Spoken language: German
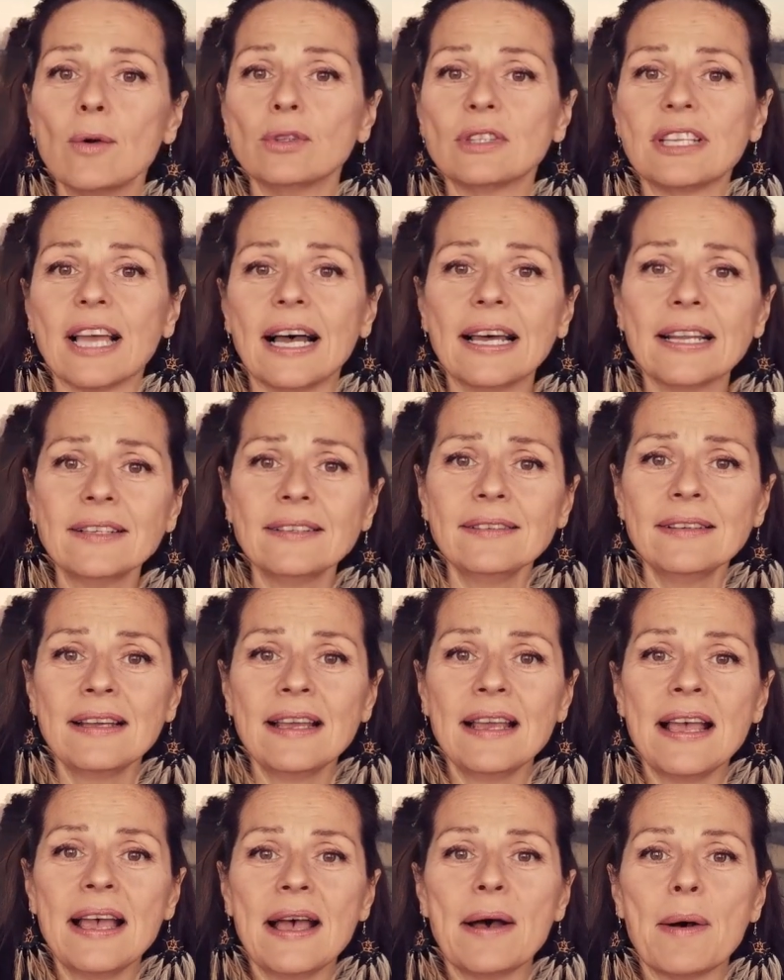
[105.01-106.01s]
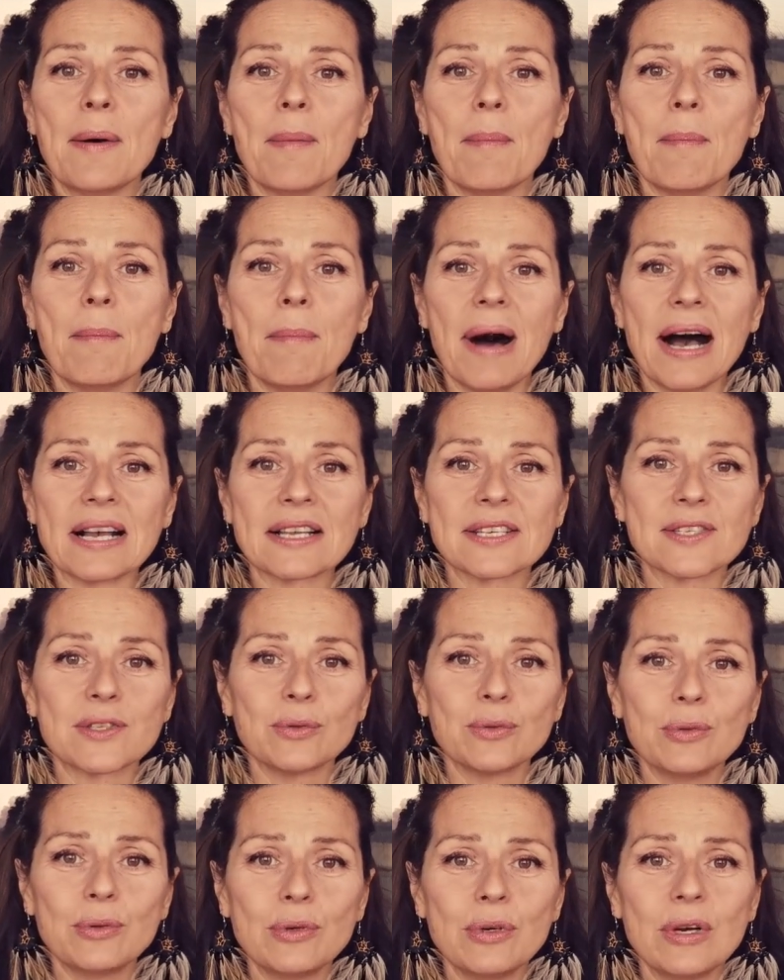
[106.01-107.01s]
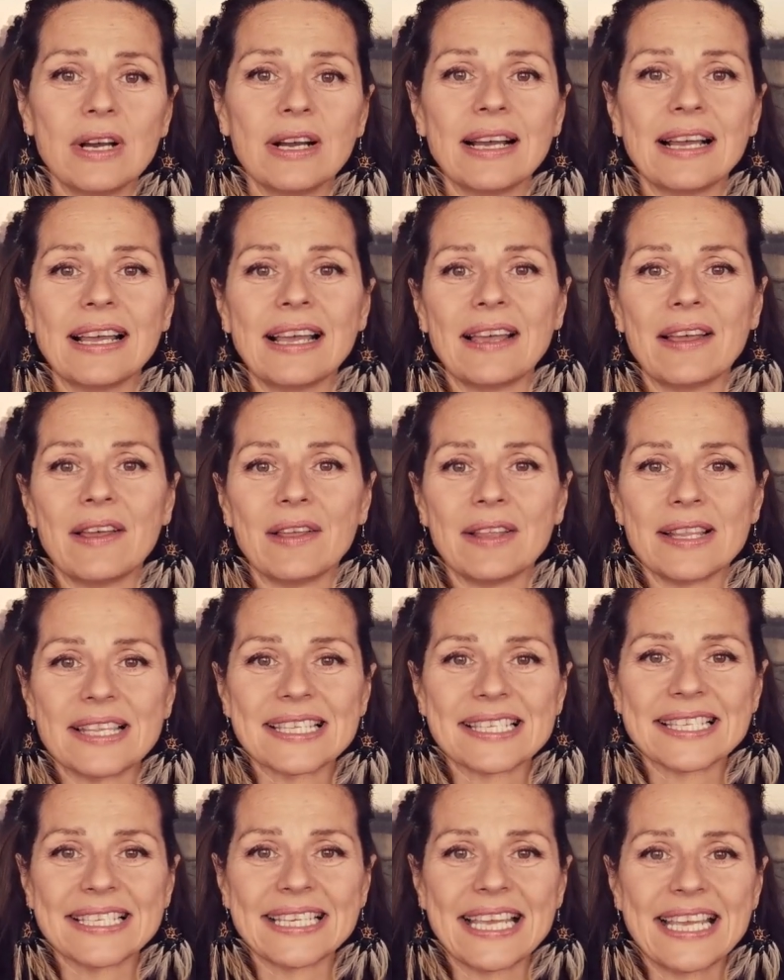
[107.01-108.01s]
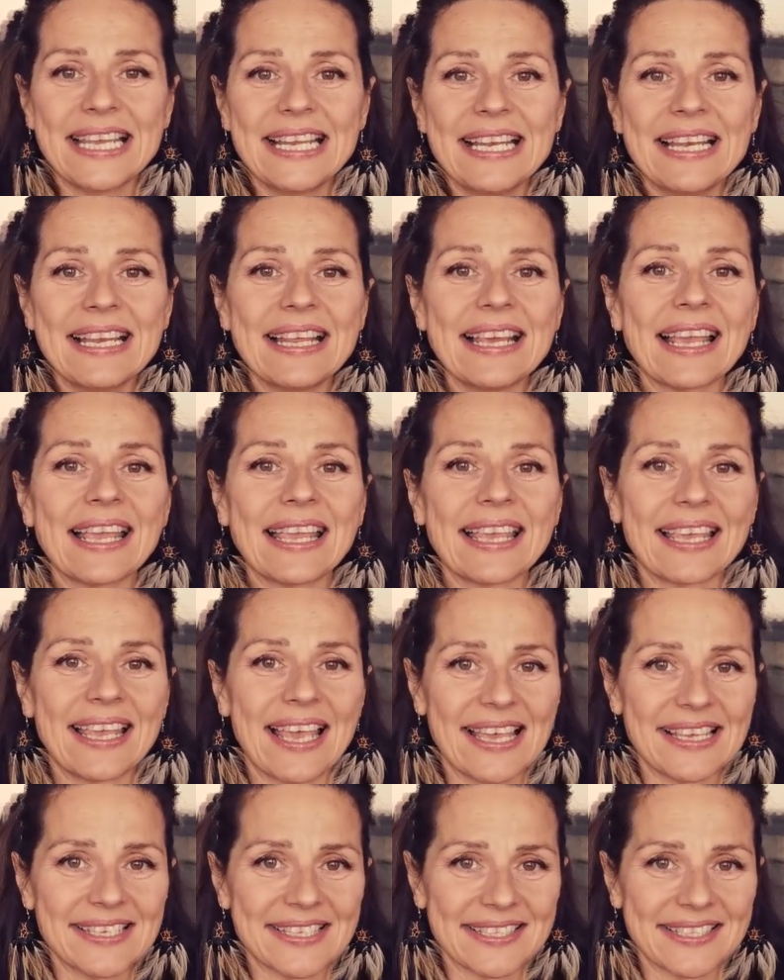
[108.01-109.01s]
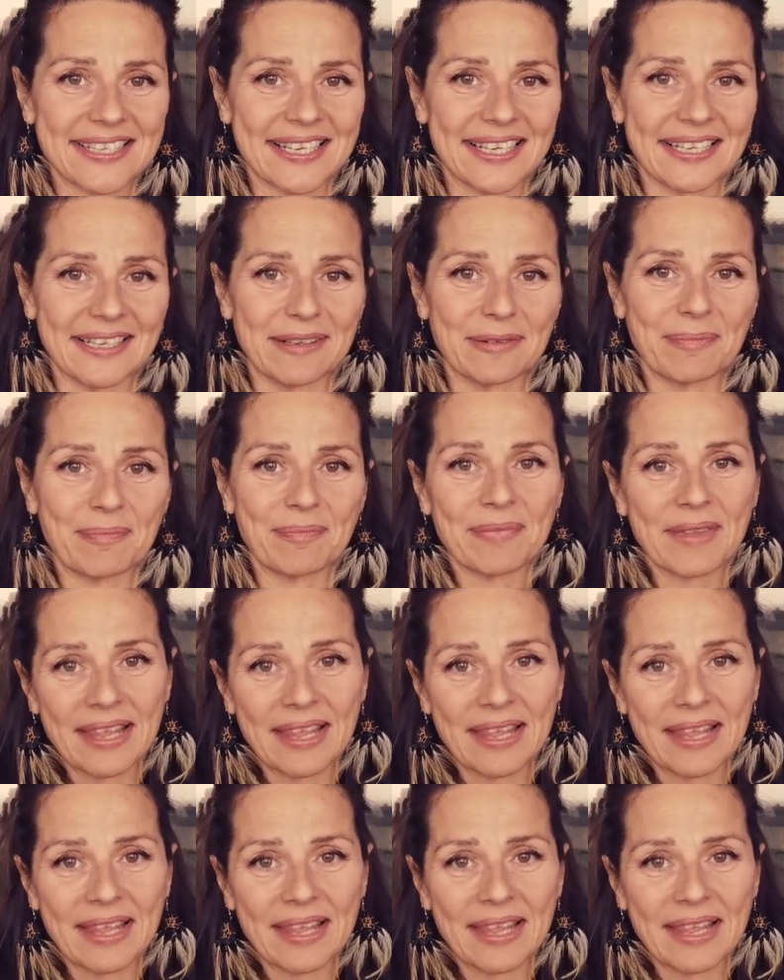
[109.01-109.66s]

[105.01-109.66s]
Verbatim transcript: und dann machst du zehn Kästchen